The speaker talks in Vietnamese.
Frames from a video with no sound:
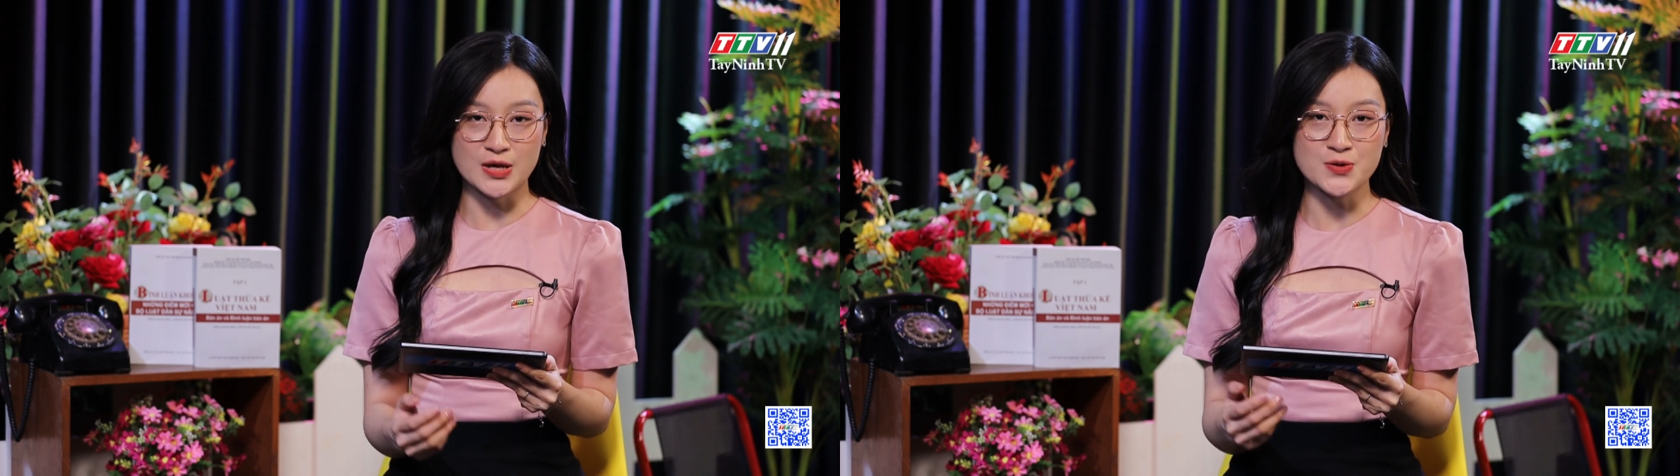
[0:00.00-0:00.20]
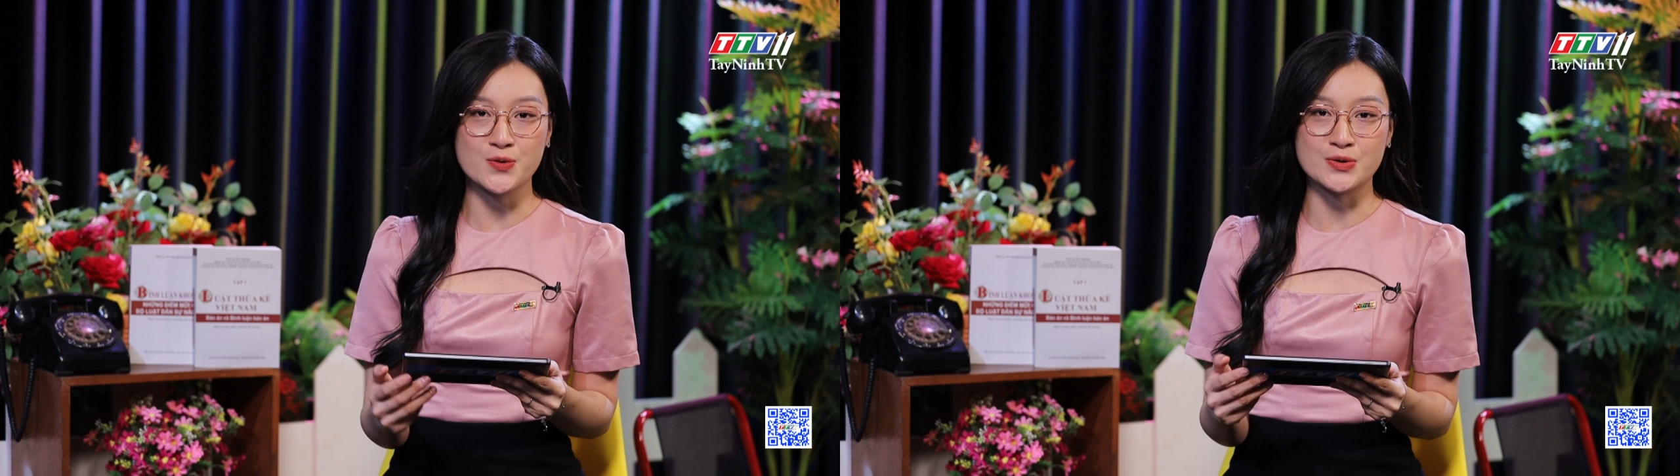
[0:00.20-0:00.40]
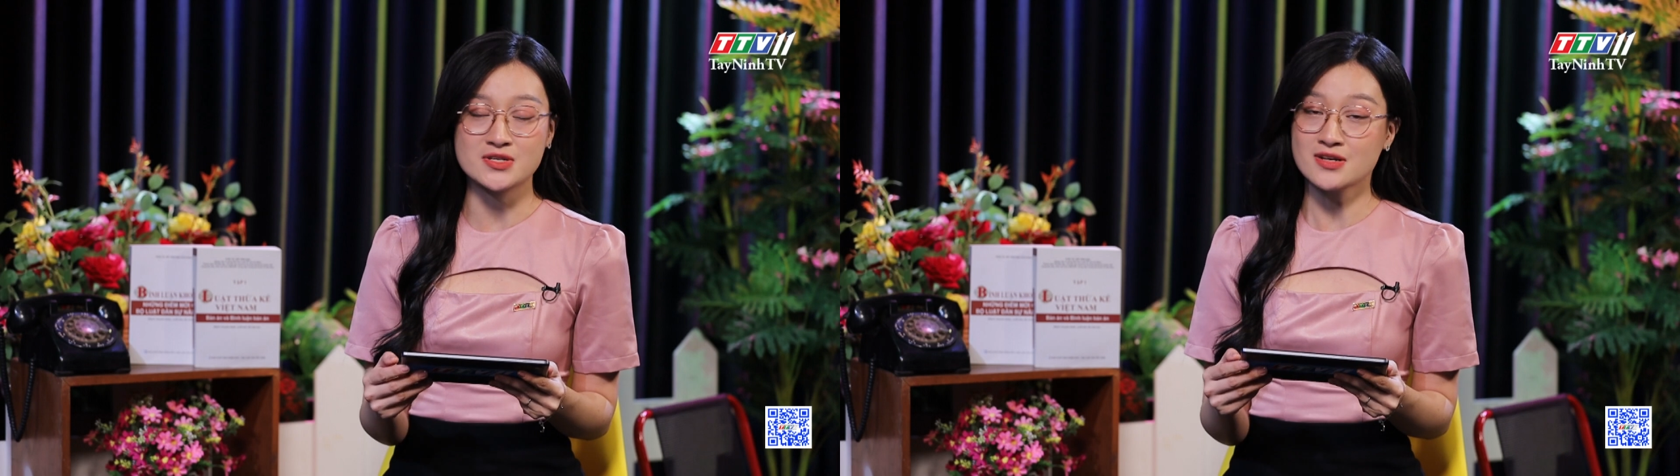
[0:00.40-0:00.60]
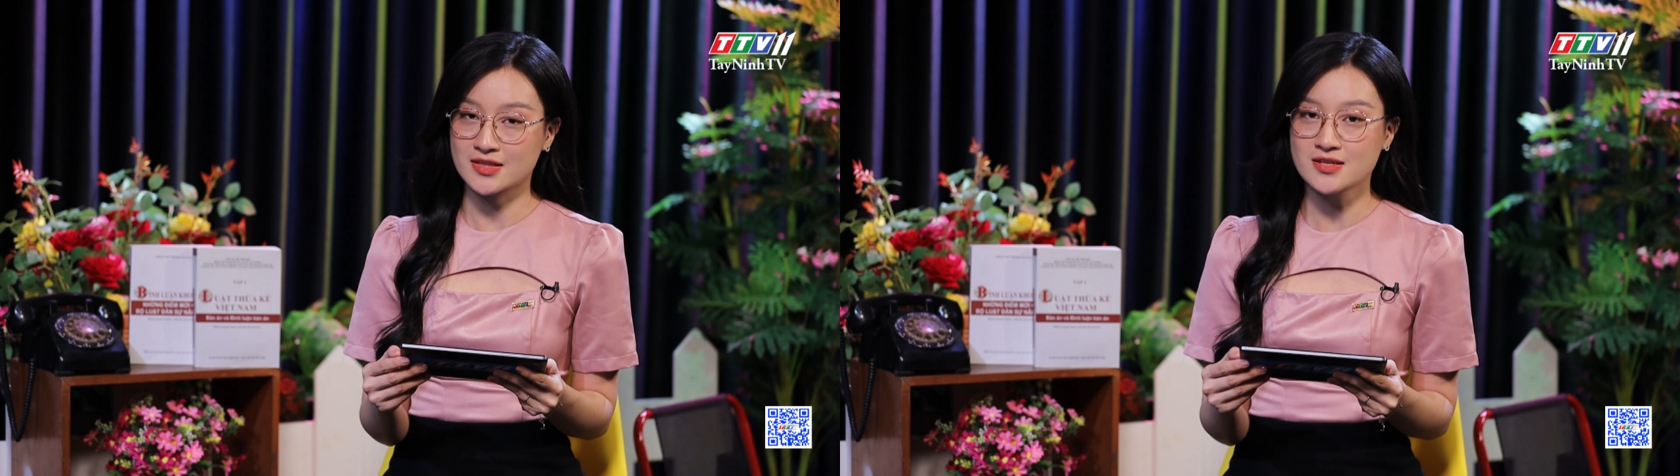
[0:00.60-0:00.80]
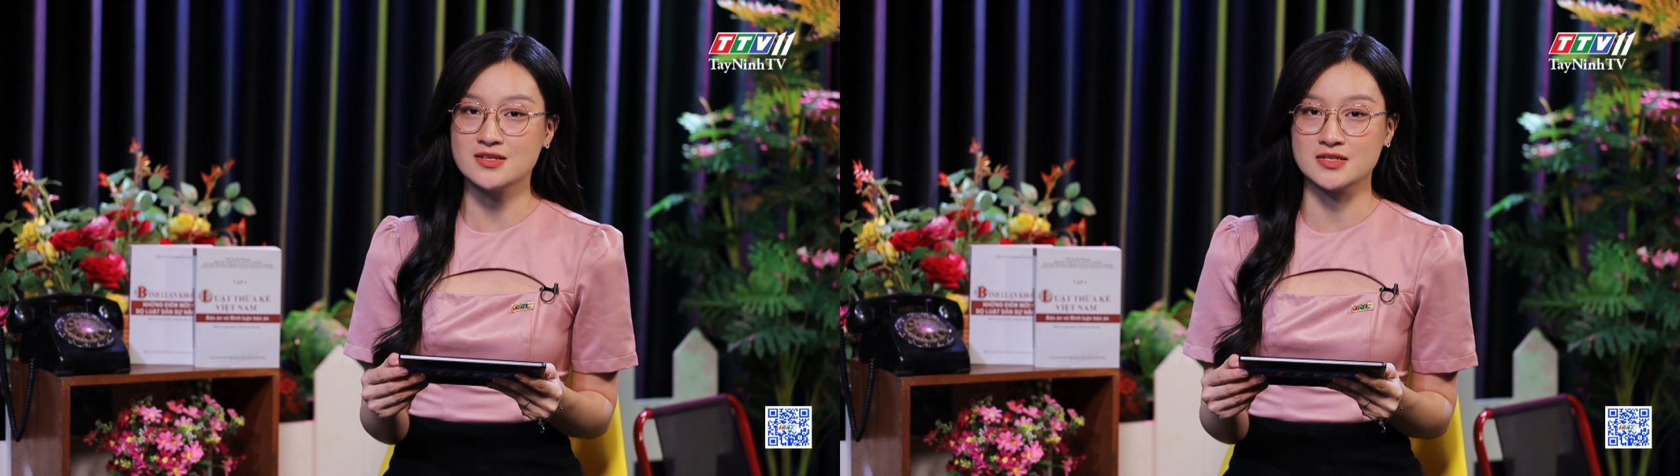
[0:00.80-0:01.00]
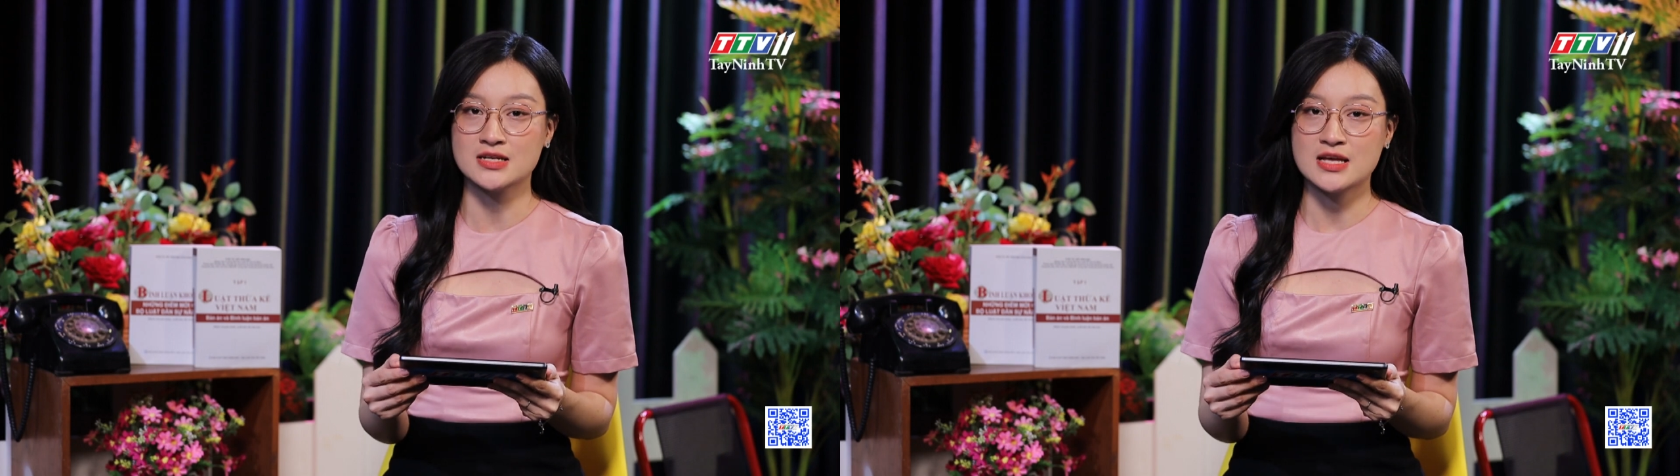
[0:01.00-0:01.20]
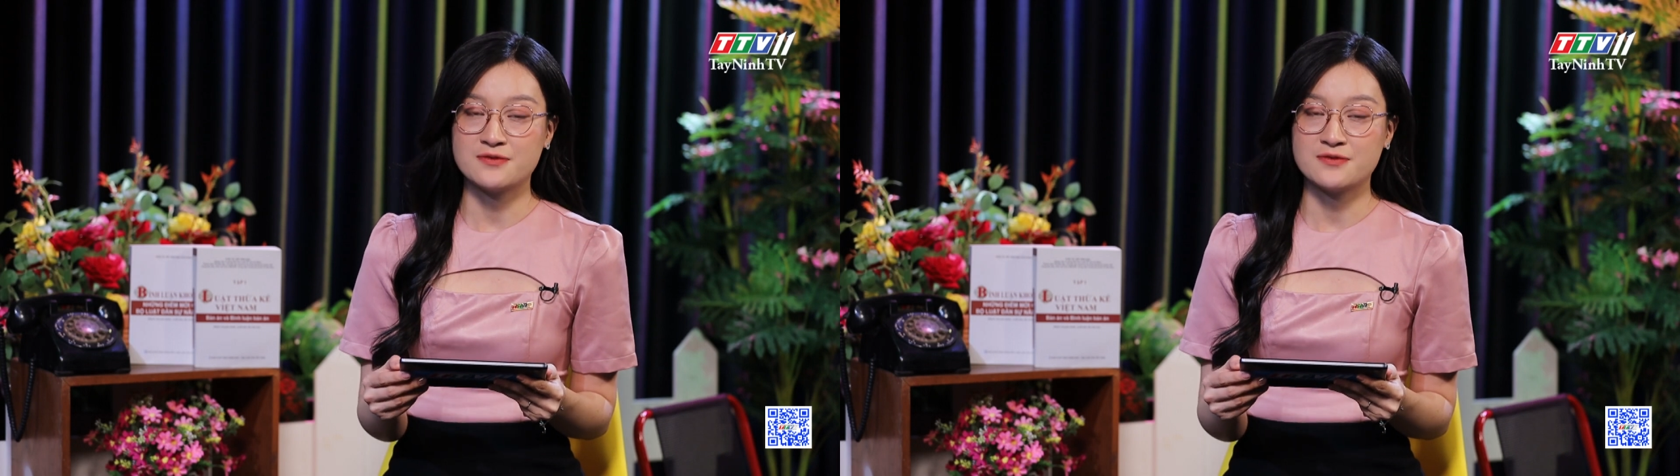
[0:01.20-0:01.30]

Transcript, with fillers: phản hồi rất là tích cực